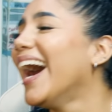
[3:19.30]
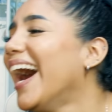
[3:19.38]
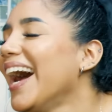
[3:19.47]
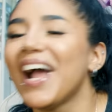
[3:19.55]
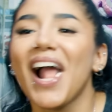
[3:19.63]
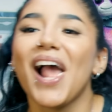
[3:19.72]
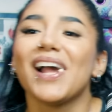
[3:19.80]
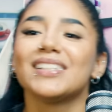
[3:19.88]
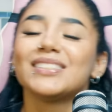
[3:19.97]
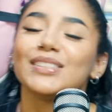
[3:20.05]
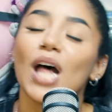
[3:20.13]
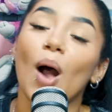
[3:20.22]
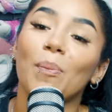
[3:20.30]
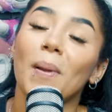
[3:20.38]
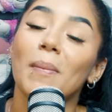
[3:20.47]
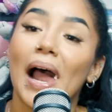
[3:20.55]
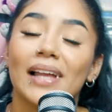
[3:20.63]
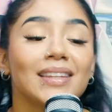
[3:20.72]
Para limpiar, ¿a qué no, más?
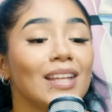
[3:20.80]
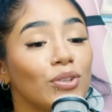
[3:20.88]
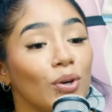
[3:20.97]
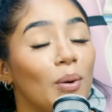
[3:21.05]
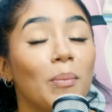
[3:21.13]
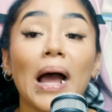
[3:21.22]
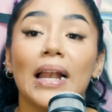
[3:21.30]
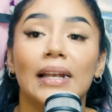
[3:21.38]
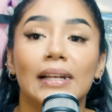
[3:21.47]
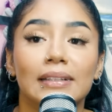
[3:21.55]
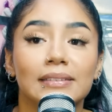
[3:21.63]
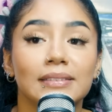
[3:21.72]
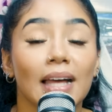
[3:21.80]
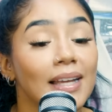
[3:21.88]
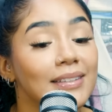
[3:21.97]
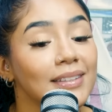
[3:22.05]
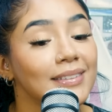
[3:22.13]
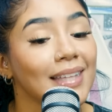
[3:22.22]
está todo mal
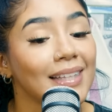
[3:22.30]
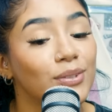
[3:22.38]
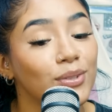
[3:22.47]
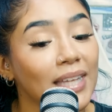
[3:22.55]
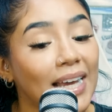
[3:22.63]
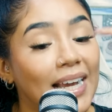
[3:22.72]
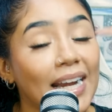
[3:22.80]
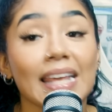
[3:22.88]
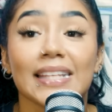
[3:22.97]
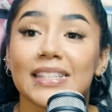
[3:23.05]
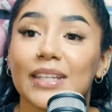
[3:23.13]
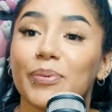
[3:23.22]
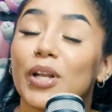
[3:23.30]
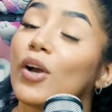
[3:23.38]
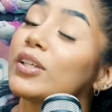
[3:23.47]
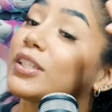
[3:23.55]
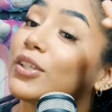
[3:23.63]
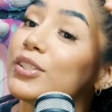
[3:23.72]
estás, crazy. Pero la
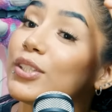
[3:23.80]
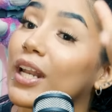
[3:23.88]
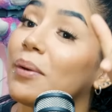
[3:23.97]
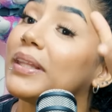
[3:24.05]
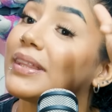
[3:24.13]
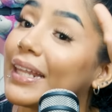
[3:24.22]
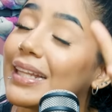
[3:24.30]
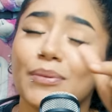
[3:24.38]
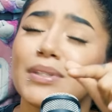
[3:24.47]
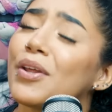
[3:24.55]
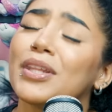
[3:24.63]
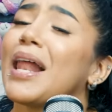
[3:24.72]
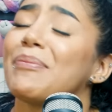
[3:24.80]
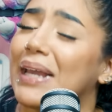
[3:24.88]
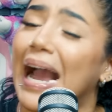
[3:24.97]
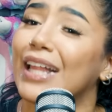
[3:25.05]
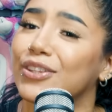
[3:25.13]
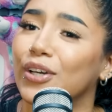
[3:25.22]
cosa que yo cierro la ventana. Estamos hablando de mi
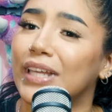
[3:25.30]
gato,